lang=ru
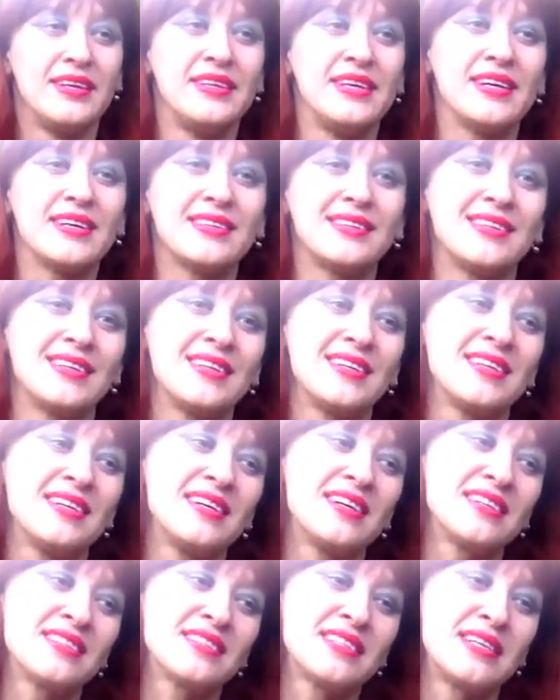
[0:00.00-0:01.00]

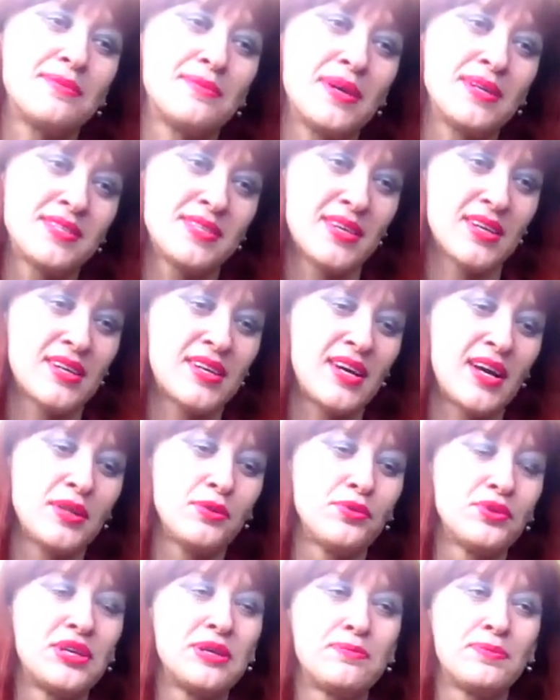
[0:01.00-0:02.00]
Некоторые занимаются
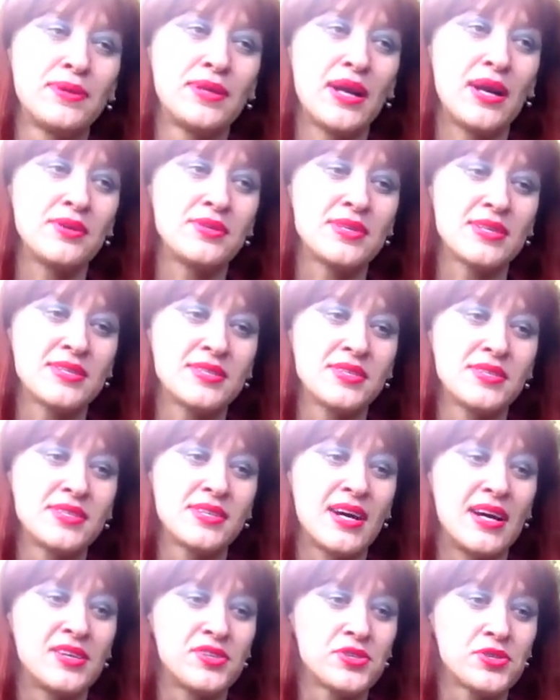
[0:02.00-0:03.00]
археологией, пытаются
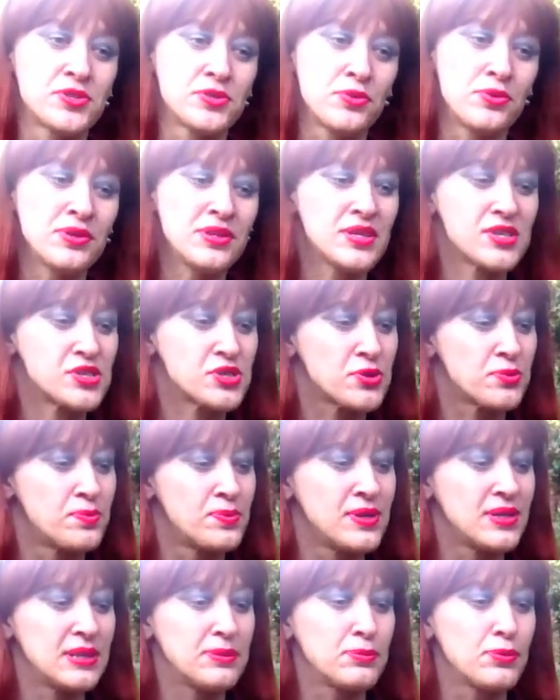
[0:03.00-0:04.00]
разыскать что-то, что
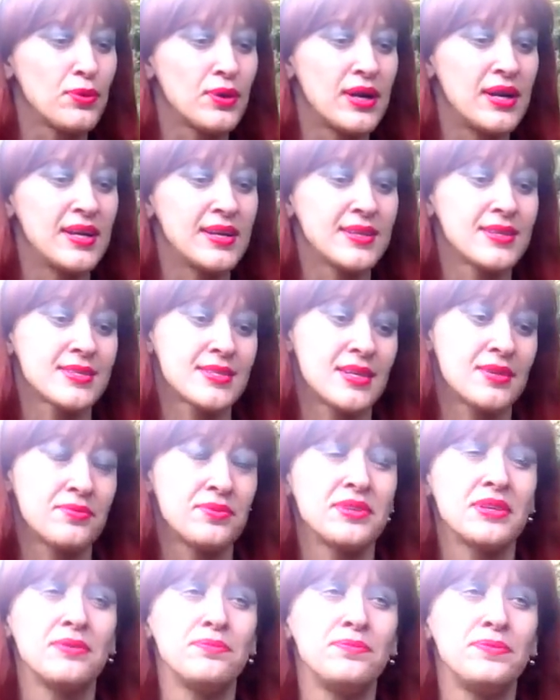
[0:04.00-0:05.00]
было много лет назад
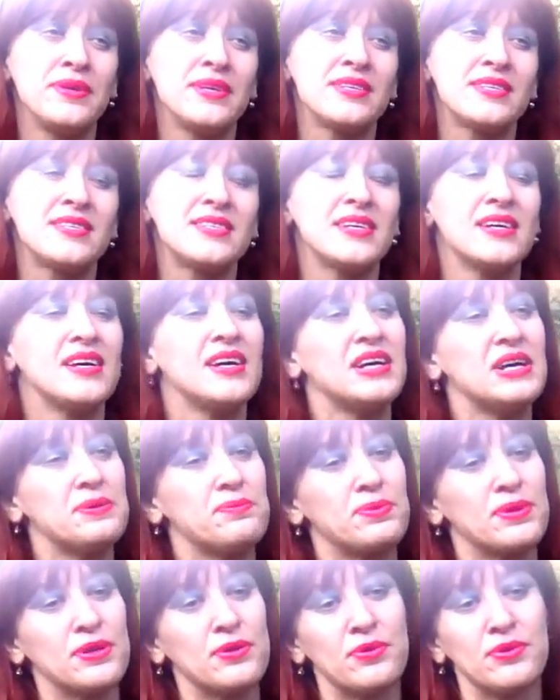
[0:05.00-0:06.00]
в этом месте.
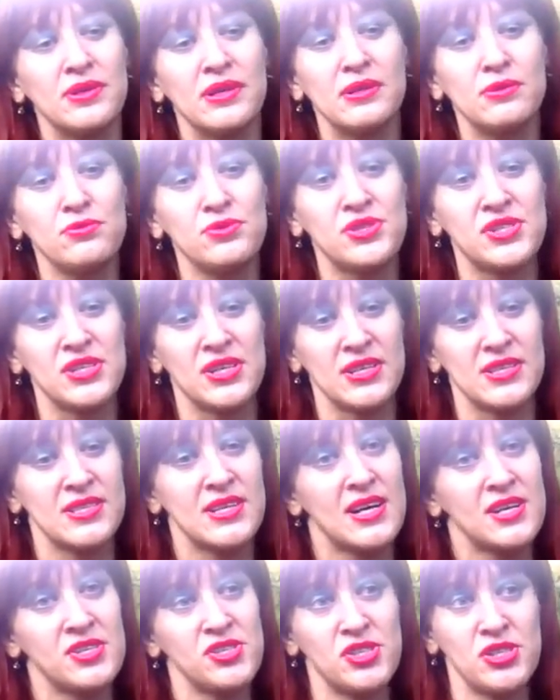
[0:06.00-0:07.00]
Природа лучше
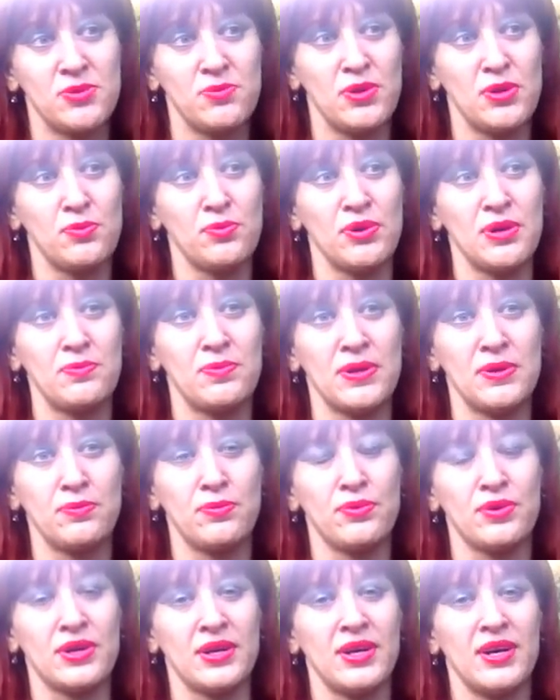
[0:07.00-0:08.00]
расскажет, чем любой
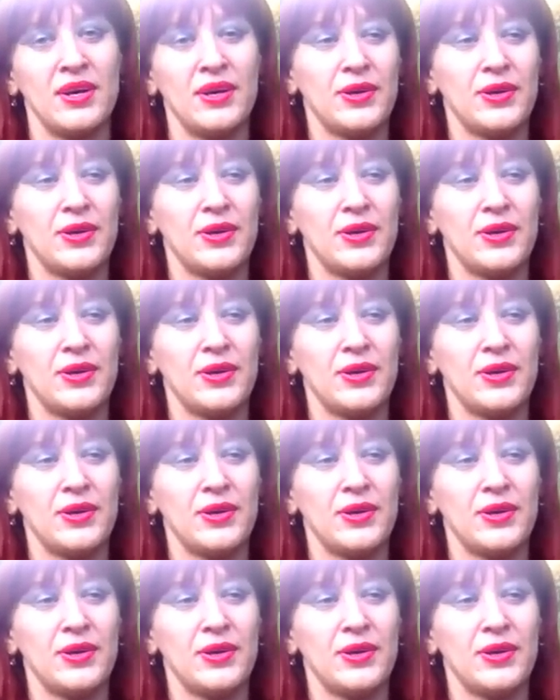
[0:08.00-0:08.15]
прибор.